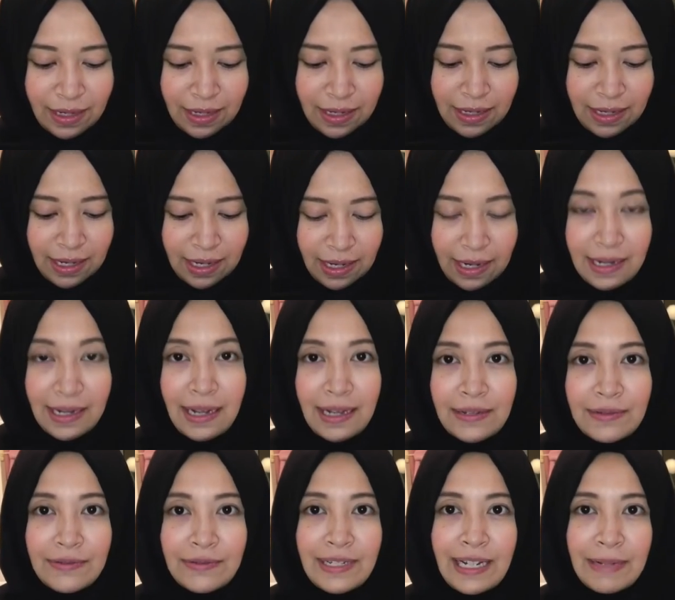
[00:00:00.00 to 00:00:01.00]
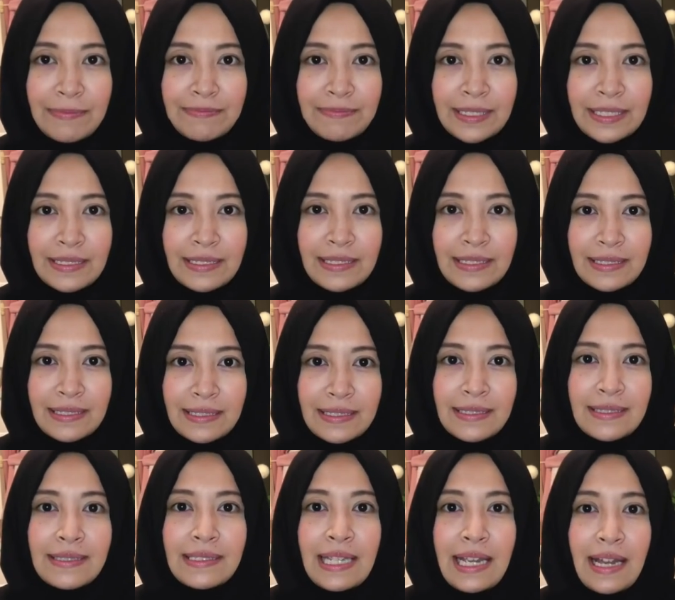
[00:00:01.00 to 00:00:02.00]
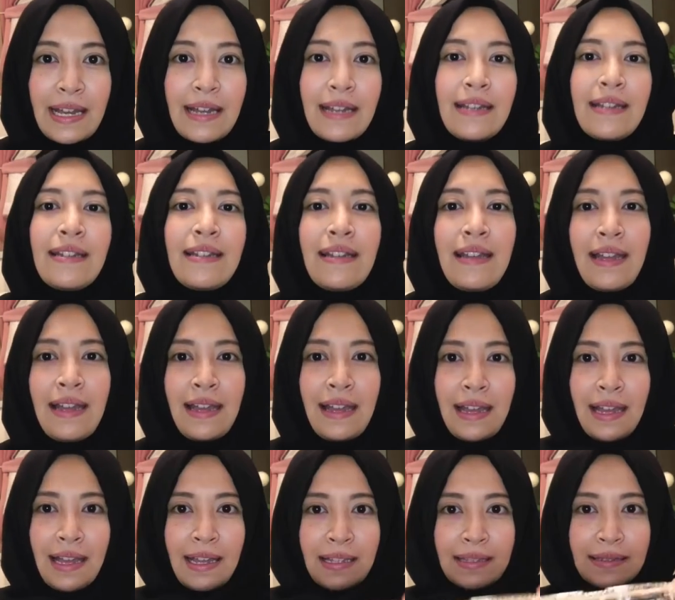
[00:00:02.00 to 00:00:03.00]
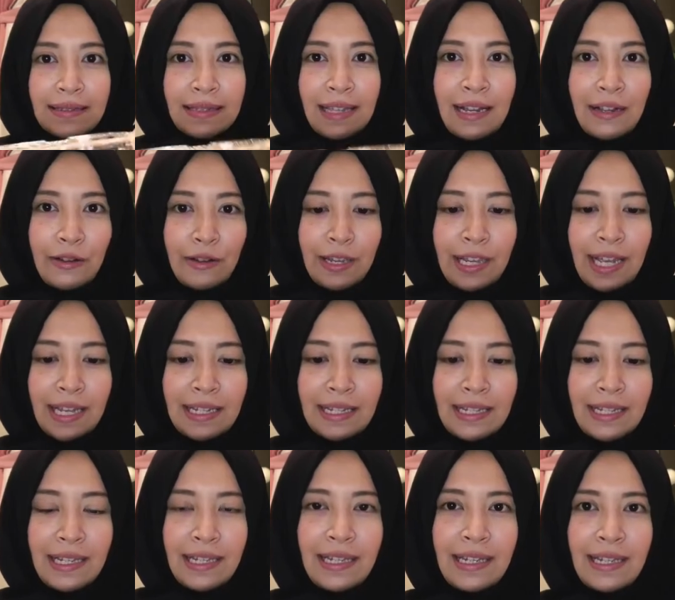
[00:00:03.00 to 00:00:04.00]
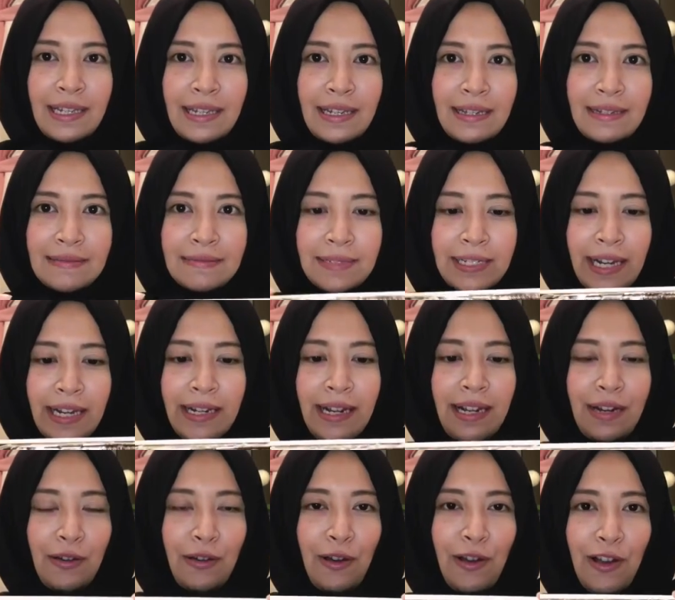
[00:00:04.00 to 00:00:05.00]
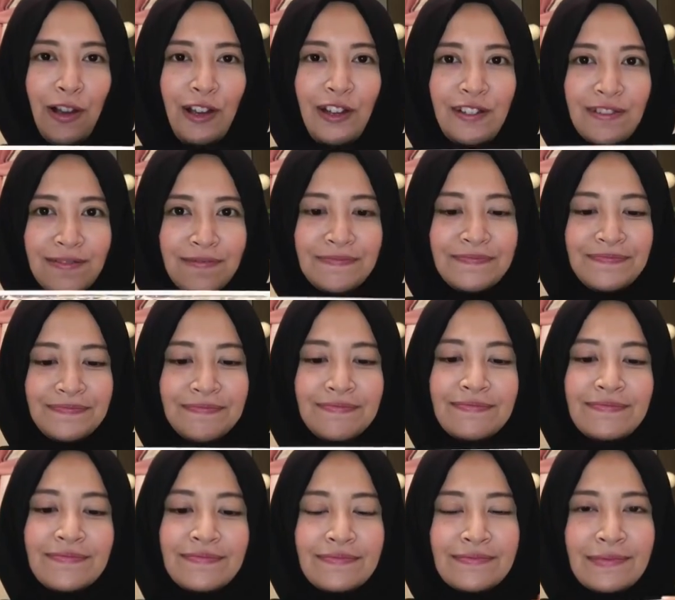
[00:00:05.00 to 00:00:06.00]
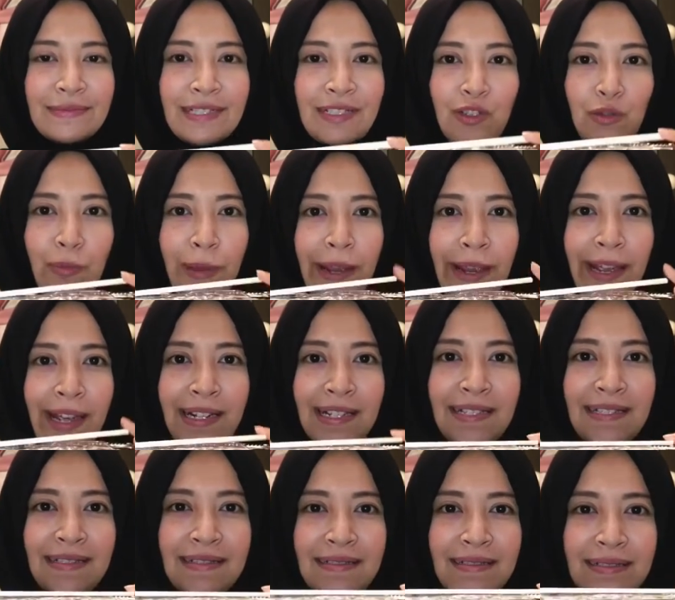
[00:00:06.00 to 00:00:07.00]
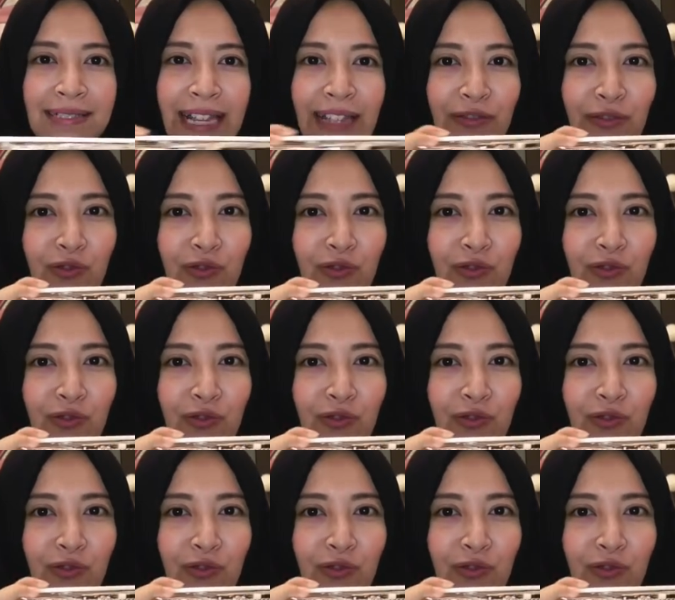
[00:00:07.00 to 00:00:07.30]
dan aku dapetnya takoyaki ini enak loh lumayan satu